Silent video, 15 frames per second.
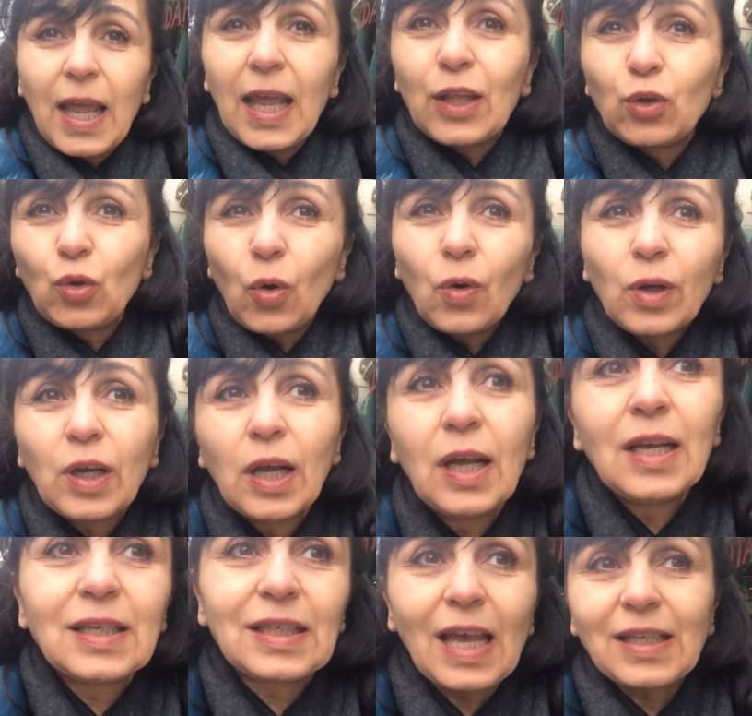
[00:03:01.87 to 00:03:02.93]
Et donc
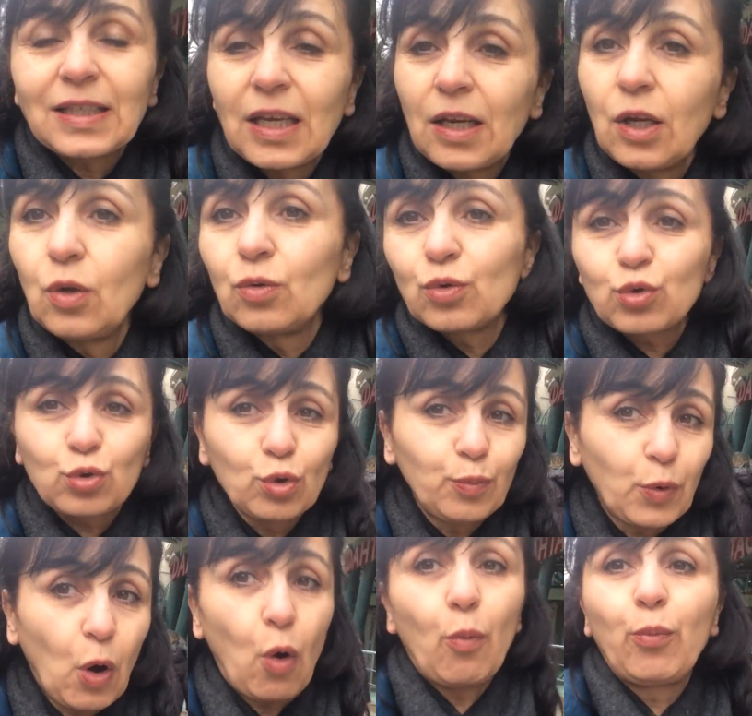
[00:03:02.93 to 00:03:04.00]
ça c'est une
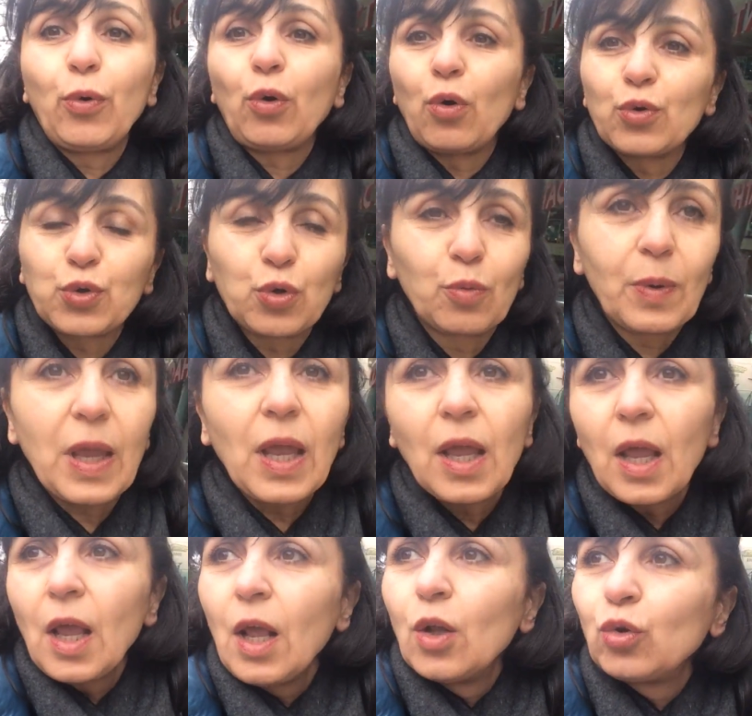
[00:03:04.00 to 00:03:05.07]
soupe qu'on peut consommer
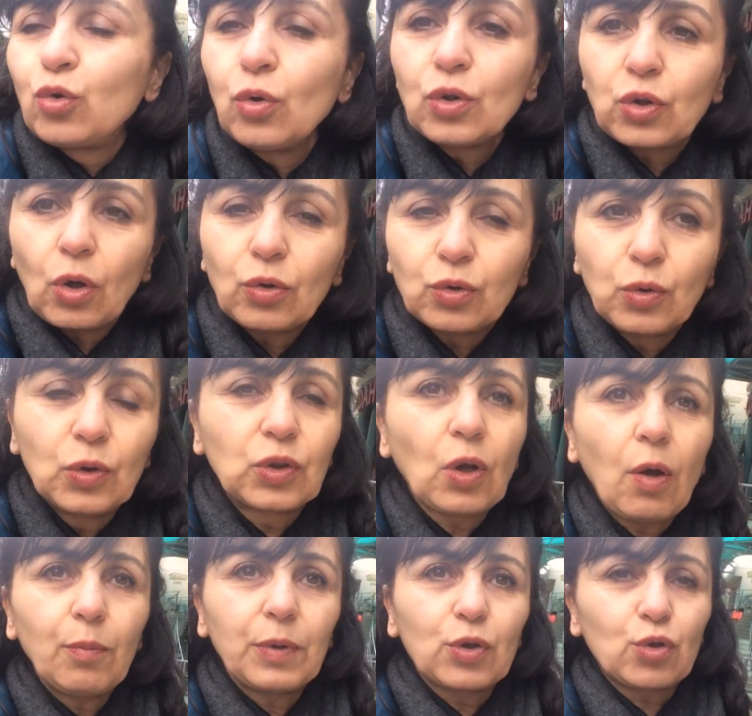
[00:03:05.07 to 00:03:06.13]
tout le temps, tout le
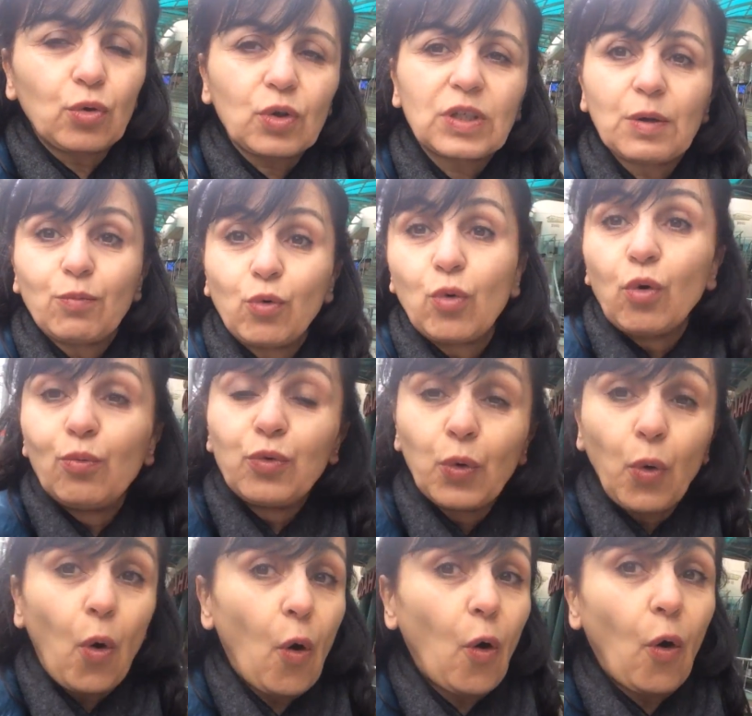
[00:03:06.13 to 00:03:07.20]
temps. Bien sûr c'est beaucoup
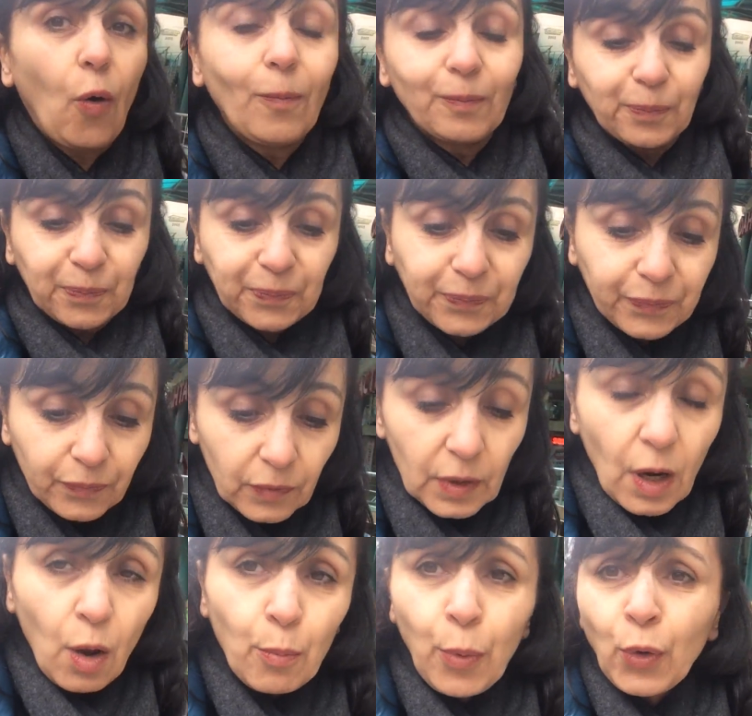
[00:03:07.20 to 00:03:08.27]
mieux
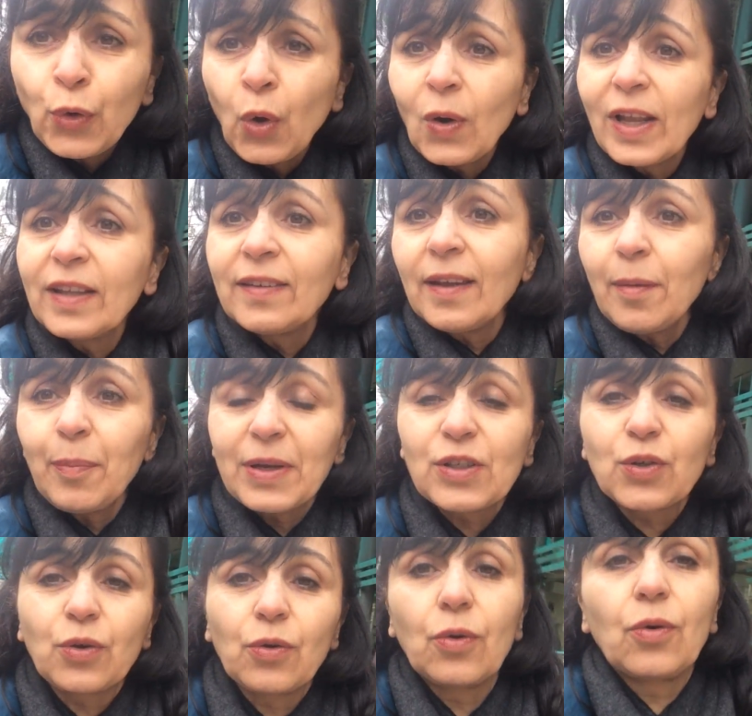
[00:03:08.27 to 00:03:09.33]
pendant l'été
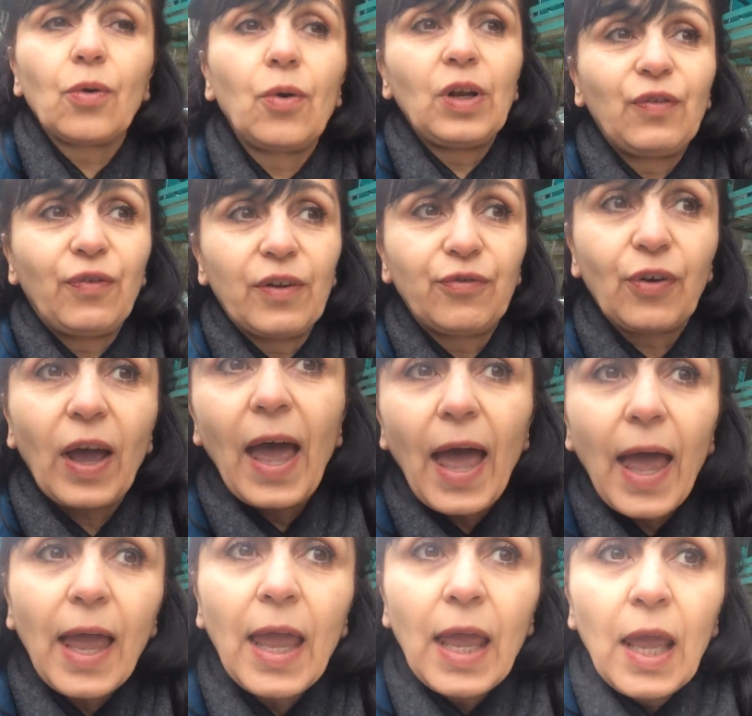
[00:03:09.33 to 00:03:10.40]
parce qu'il fait
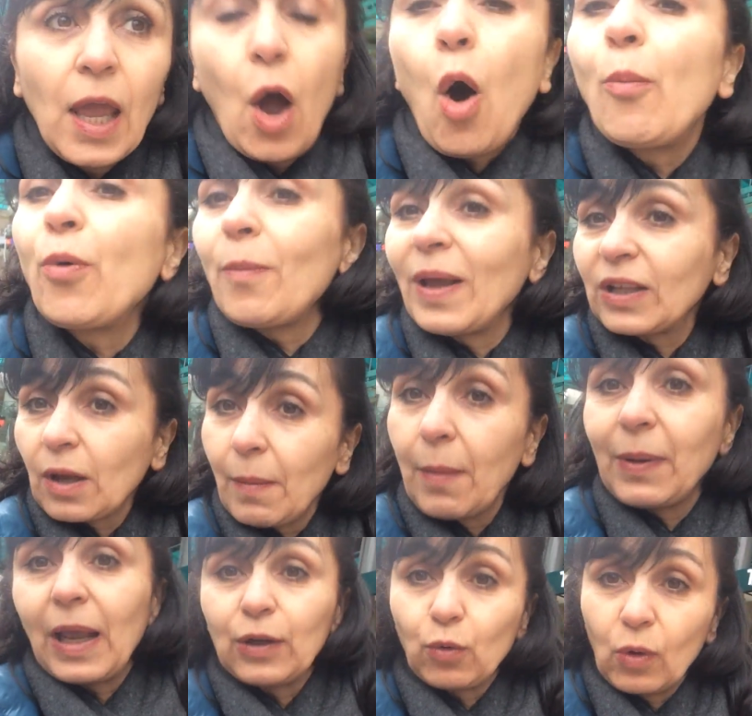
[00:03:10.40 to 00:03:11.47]
frais. On peut mettre
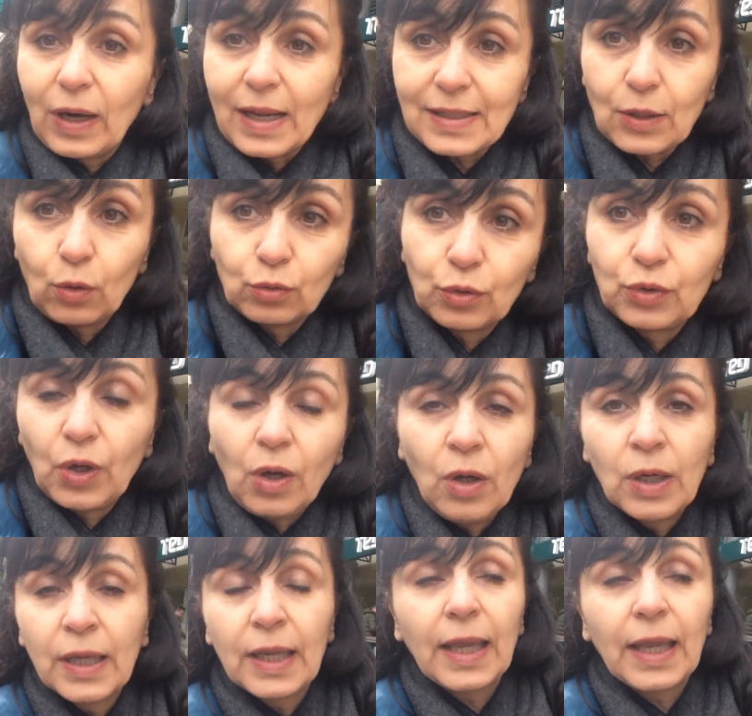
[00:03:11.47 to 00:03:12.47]
même quelques glaçons dedans.